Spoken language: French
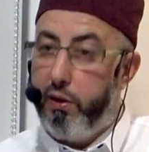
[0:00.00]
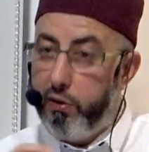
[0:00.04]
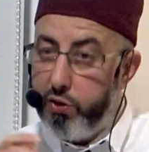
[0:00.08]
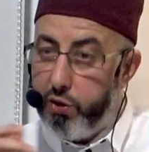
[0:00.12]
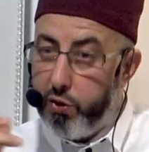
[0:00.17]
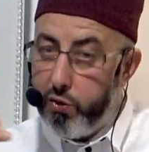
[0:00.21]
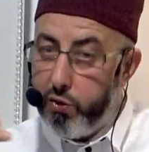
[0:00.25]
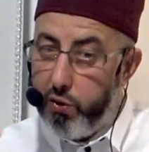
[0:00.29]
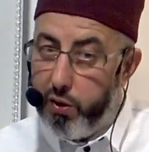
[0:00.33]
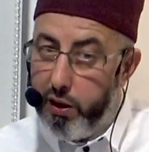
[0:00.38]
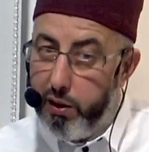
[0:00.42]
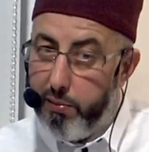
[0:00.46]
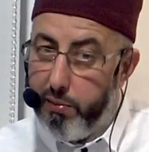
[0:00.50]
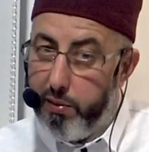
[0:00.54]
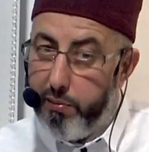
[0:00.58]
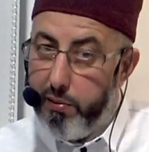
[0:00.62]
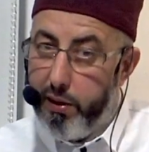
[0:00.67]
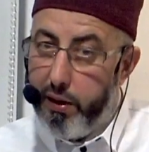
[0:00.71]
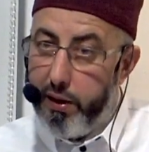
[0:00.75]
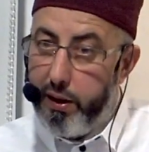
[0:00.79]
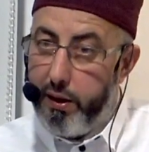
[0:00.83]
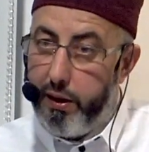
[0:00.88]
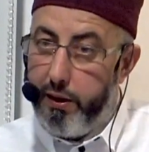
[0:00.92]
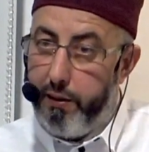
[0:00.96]
Alors je crois l'imam
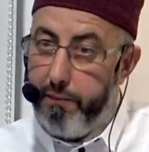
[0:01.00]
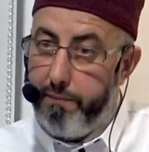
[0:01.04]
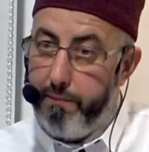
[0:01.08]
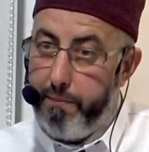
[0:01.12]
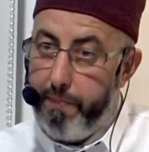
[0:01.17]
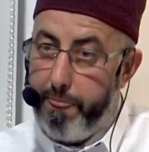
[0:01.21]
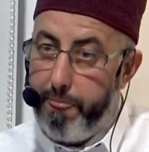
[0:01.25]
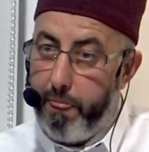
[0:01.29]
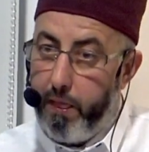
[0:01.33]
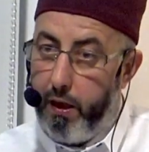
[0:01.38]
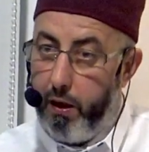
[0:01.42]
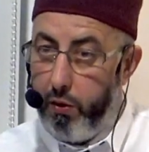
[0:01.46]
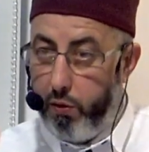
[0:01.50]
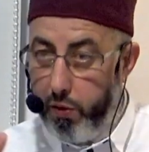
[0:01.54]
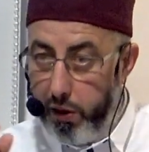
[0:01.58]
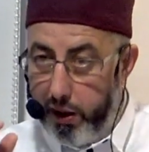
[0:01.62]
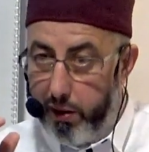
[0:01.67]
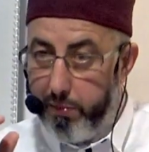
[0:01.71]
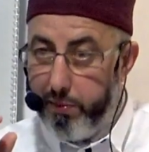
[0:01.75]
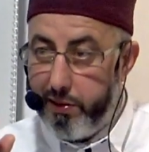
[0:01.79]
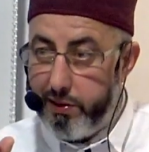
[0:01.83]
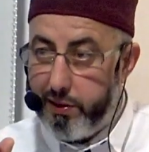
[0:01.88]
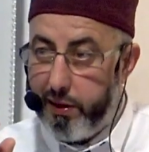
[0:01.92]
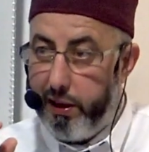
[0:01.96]
Malik. Je crois
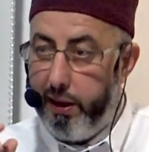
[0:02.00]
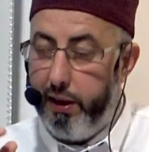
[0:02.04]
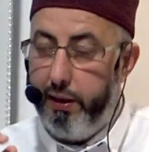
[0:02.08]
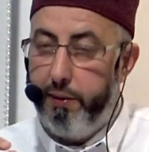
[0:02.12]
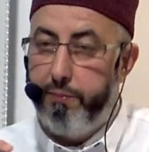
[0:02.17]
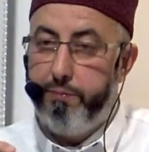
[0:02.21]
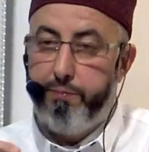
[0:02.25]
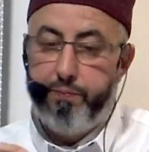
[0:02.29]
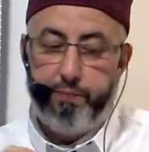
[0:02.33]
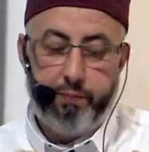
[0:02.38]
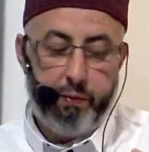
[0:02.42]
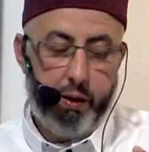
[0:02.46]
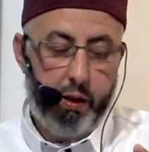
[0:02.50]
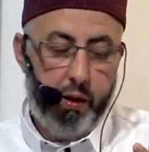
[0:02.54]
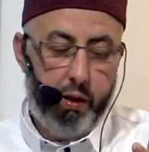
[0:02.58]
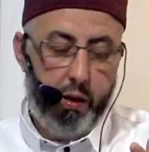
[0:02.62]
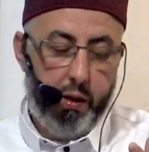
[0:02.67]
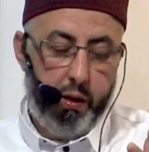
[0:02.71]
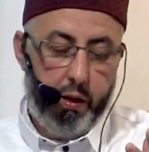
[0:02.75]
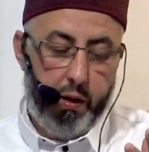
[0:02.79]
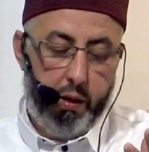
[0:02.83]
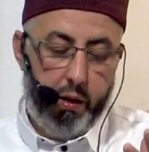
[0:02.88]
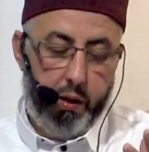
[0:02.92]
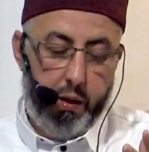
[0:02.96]
l'imam
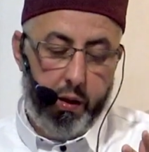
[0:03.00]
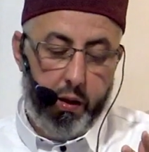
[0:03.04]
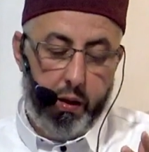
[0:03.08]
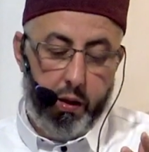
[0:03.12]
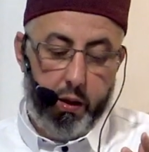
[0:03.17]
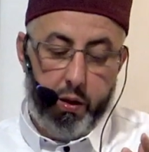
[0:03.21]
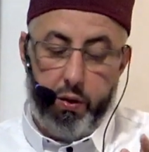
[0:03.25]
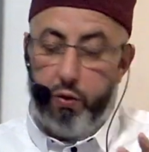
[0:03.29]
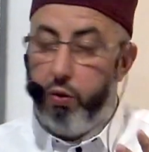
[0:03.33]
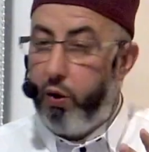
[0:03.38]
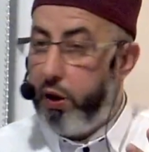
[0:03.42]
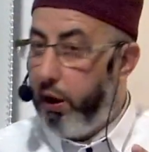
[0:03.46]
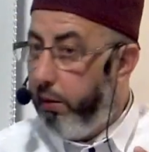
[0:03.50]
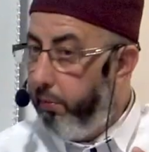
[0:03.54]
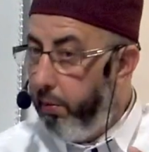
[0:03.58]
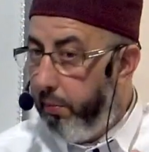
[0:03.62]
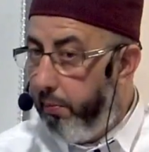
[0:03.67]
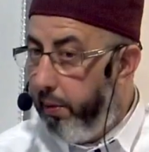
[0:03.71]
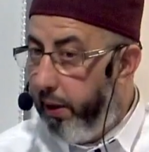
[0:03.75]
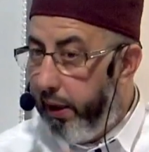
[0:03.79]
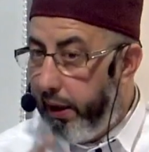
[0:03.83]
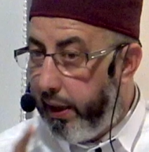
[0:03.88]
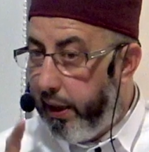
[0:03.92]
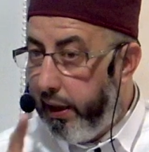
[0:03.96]
Donc l'imam
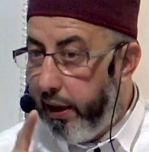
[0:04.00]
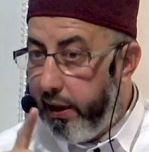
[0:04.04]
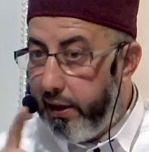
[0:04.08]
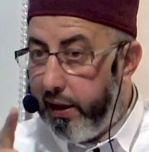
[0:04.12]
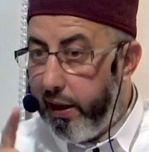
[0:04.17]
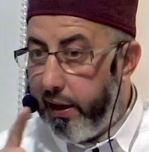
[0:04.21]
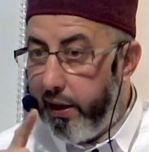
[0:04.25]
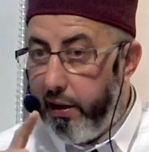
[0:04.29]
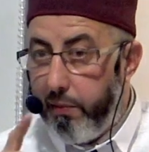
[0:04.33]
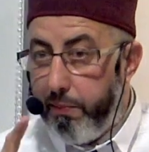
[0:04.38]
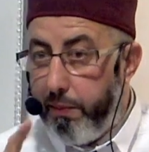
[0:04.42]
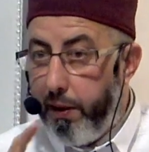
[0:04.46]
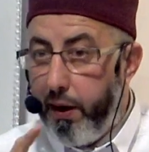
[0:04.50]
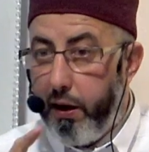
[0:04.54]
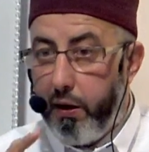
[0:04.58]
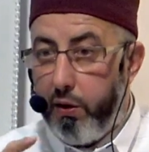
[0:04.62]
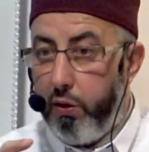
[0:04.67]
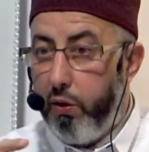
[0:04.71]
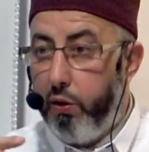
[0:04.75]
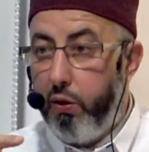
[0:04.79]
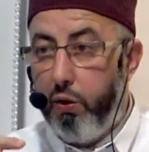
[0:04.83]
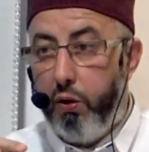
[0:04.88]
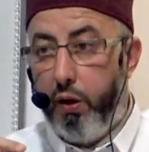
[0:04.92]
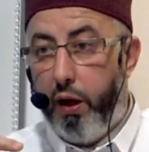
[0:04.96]
Malik, il n'interdit pas
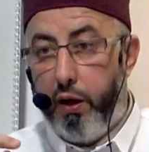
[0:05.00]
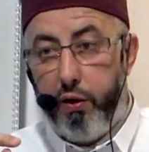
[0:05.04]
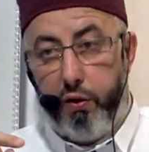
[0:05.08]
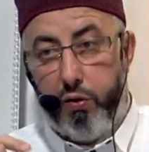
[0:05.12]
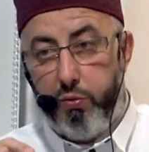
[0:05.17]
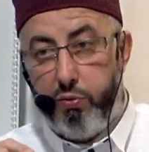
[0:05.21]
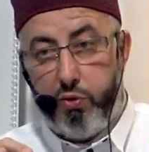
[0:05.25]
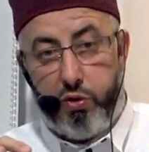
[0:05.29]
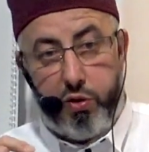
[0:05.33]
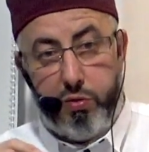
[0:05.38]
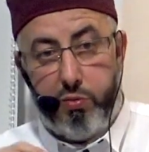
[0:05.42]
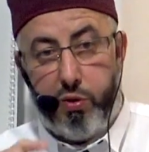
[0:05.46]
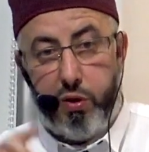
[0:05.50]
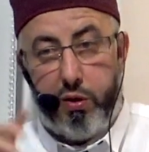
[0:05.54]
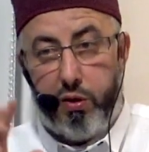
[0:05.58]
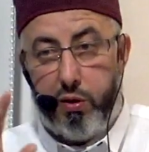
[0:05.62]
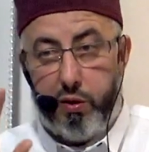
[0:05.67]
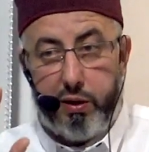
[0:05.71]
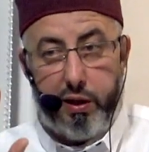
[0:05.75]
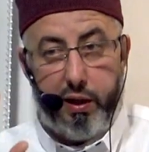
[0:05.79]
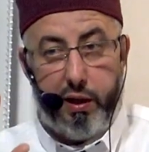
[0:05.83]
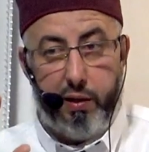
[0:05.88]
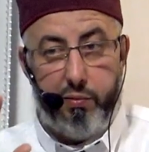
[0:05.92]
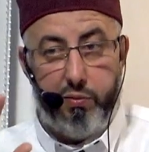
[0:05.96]
qu'un non-musulman
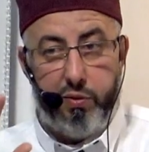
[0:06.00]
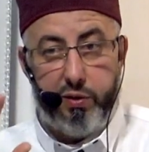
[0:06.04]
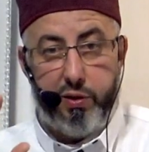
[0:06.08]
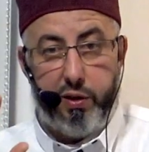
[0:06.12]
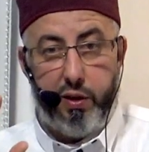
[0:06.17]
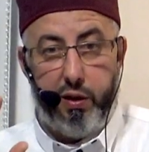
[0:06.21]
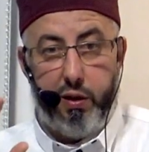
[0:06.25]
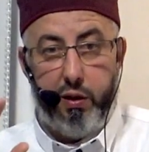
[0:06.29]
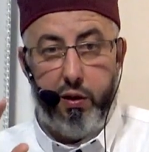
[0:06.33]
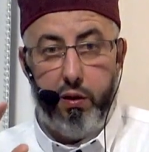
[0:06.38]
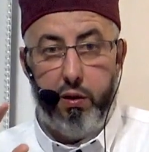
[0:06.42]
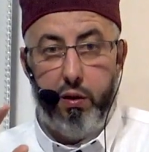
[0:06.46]
rentre à la mosquée.